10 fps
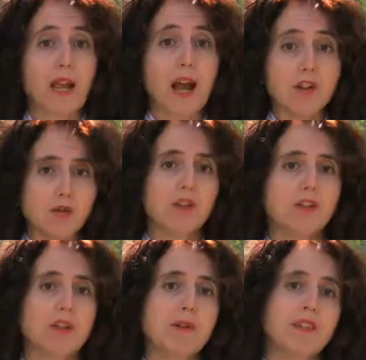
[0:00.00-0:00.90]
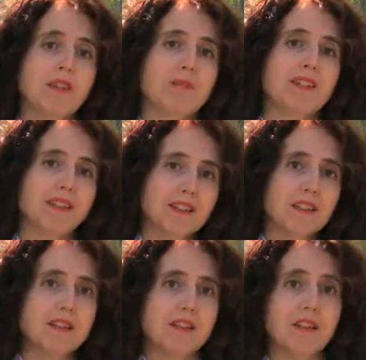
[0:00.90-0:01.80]
aiuta veramente a
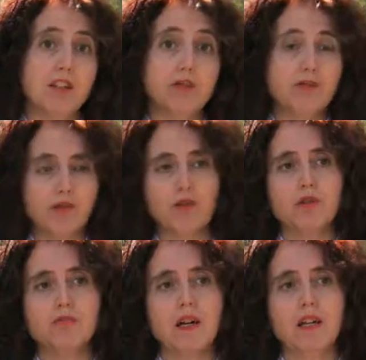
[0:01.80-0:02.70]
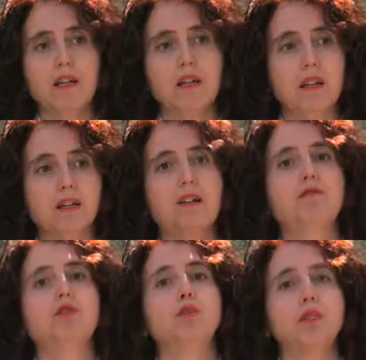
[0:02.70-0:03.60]
mantenersi in forma e ad
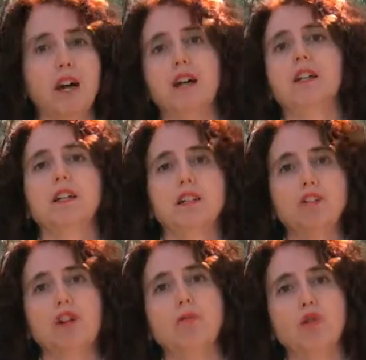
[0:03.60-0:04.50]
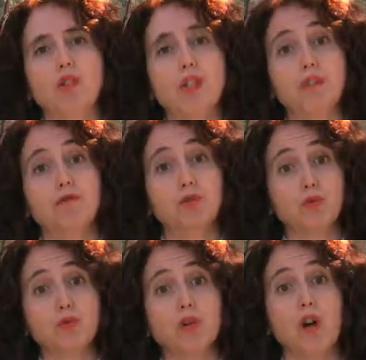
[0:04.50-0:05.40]
affrontare diciamo, il
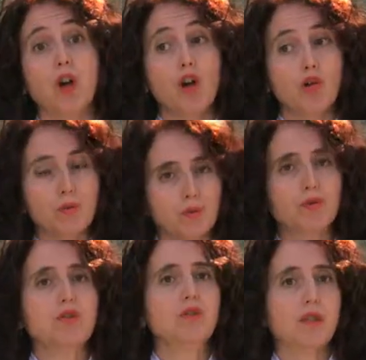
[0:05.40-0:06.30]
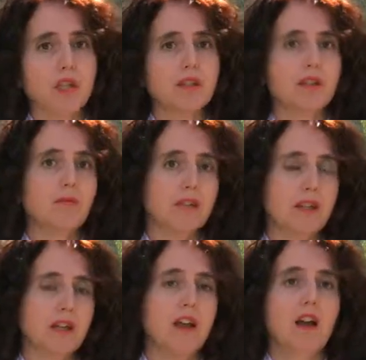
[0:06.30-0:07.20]
futuro con più sicurezza
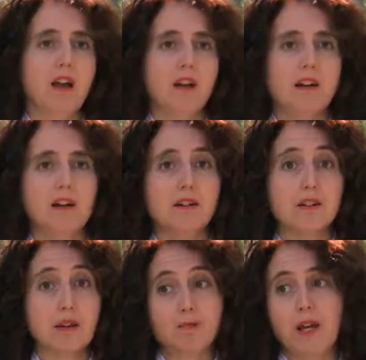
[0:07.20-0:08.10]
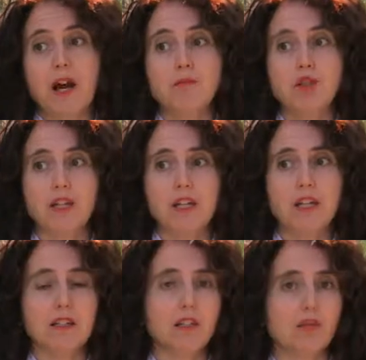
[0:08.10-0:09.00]
perché eh, sappiamo
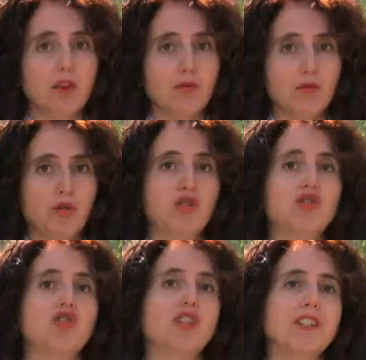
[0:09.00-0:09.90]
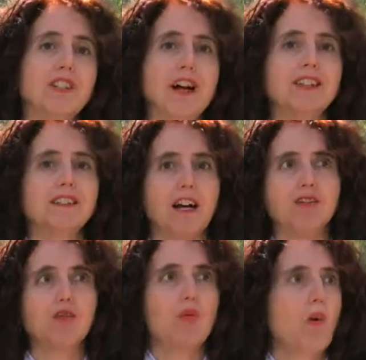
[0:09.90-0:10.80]
che il corpo non cederà
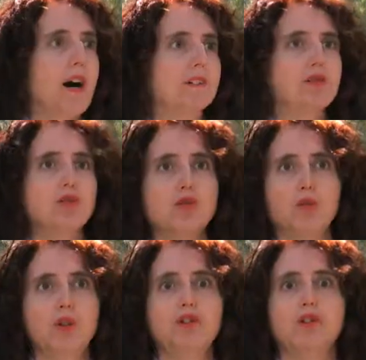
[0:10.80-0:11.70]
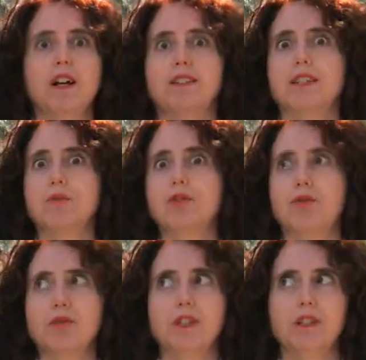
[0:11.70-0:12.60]
tanto quanto quello di altre
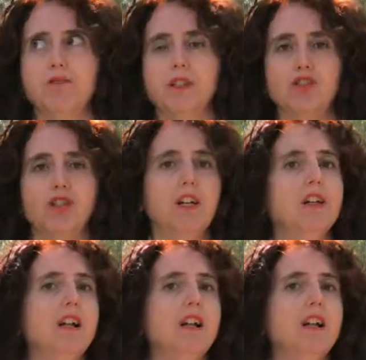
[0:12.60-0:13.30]
persone che invece